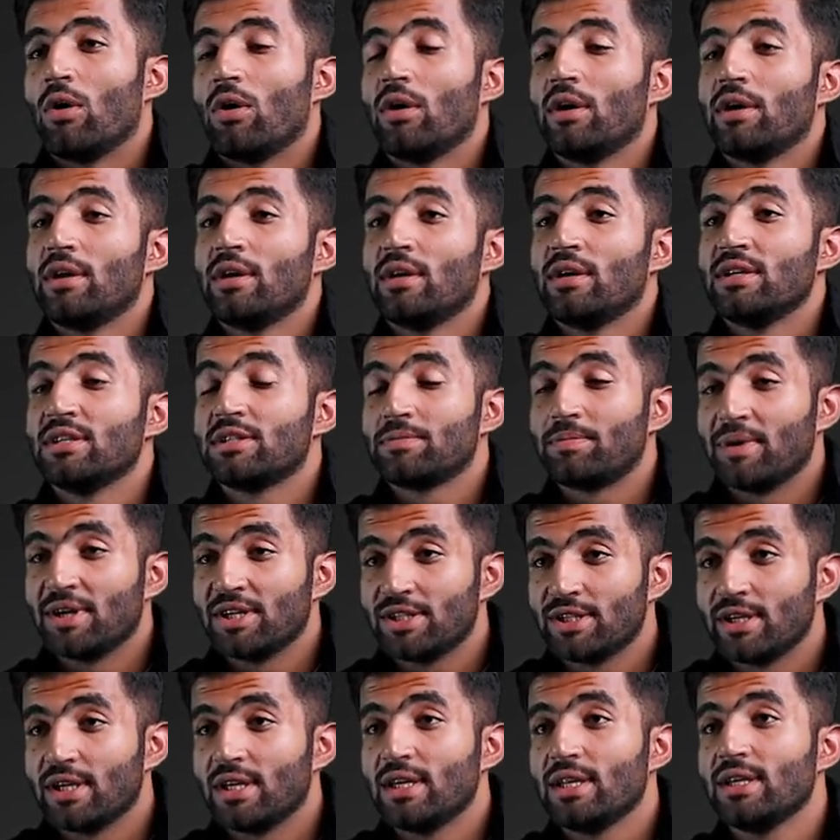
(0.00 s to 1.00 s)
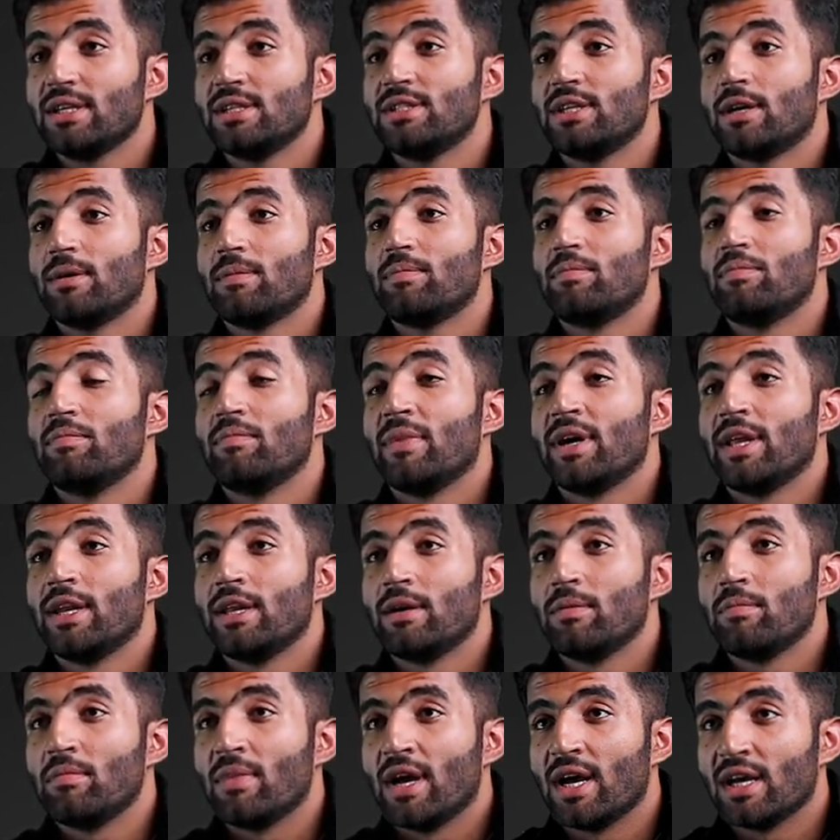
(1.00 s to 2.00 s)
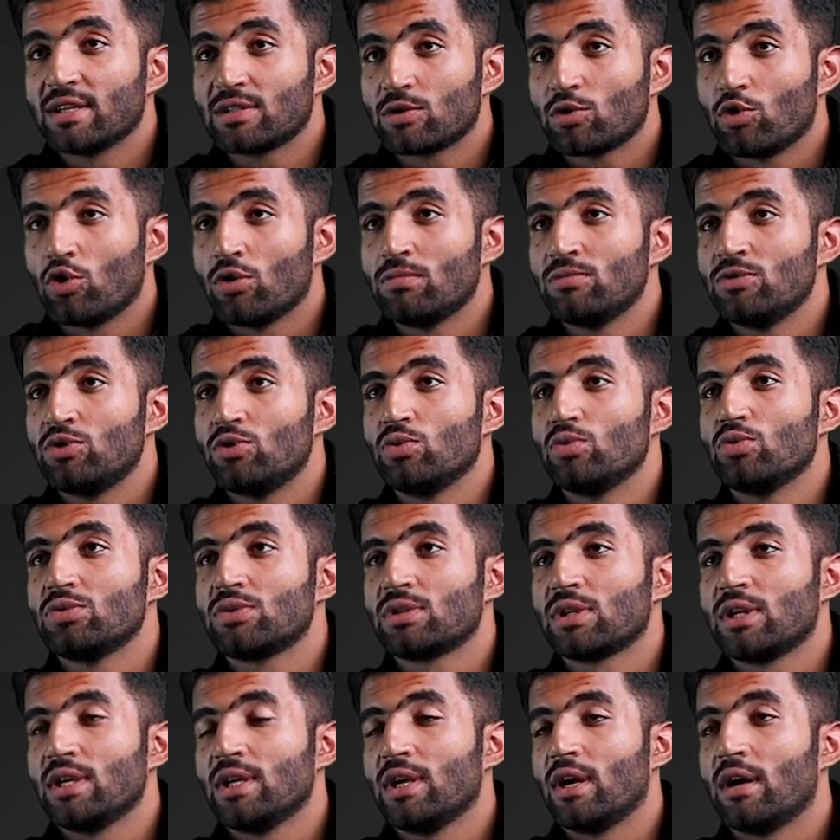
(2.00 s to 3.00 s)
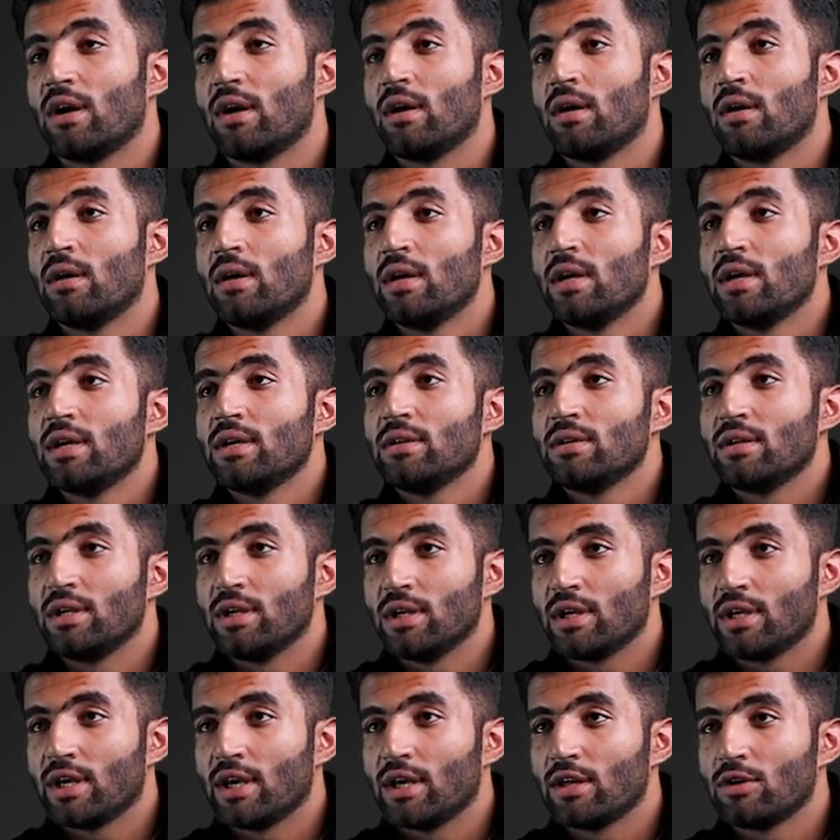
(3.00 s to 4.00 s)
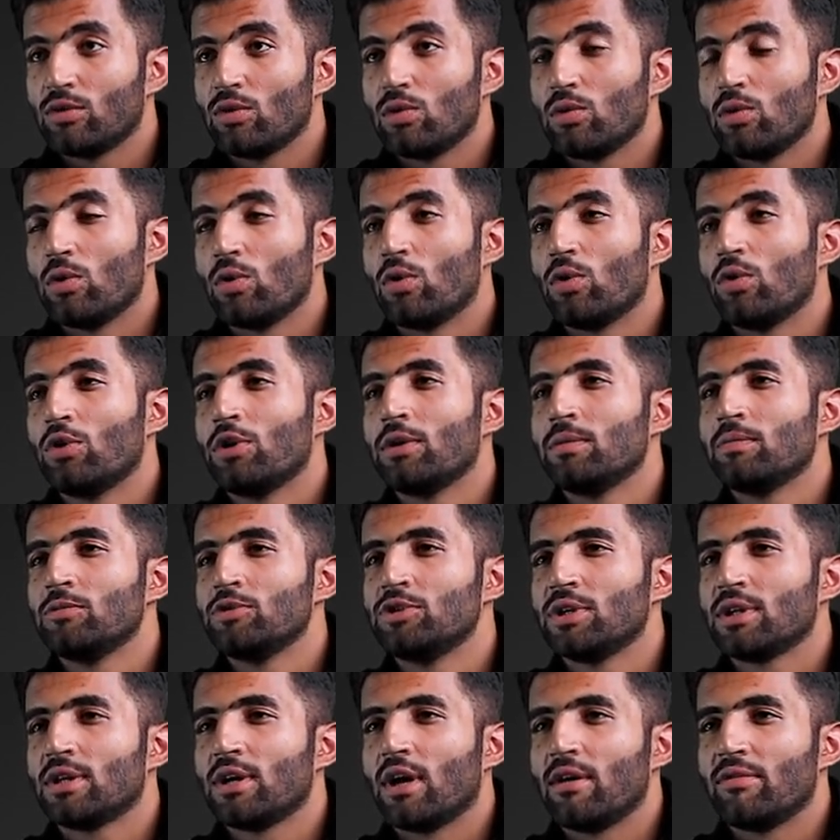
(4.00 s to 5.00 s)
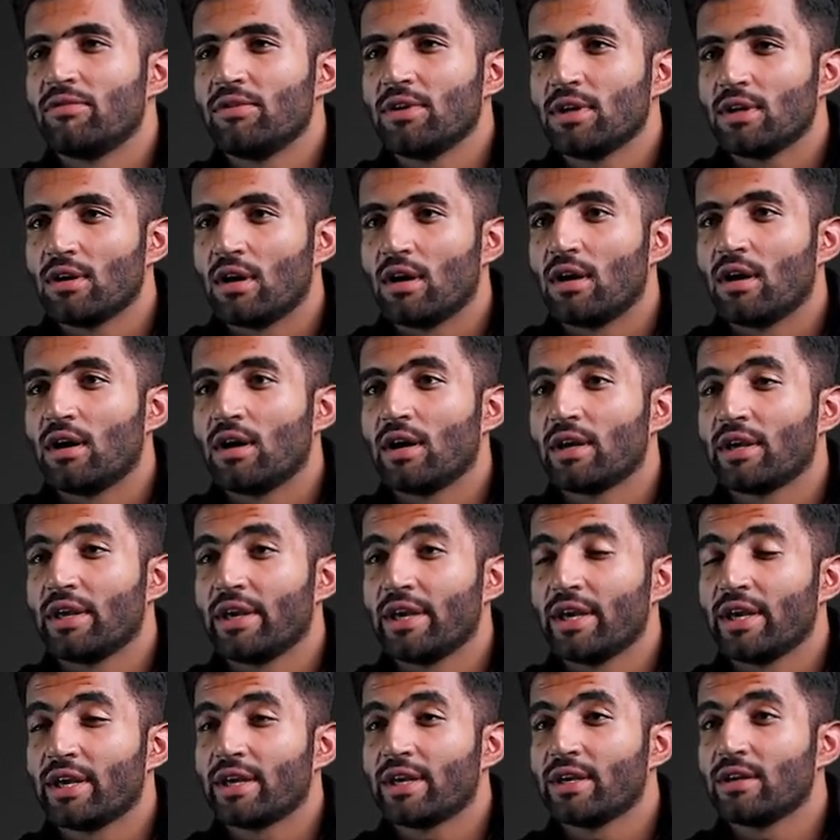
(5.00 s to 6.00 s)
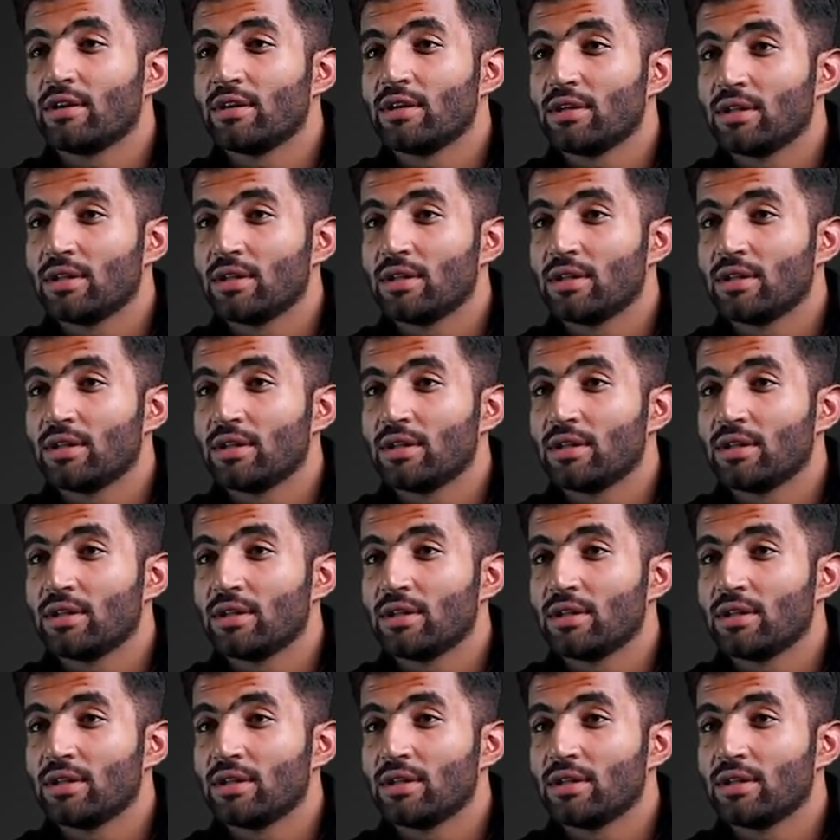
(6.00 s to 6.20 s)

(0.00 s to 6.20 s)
और इस्पेशली जब मैंने मैथ्स चूज़ किया ठीक है तो लोगों ने मुझे काफ़ी कहा कि एक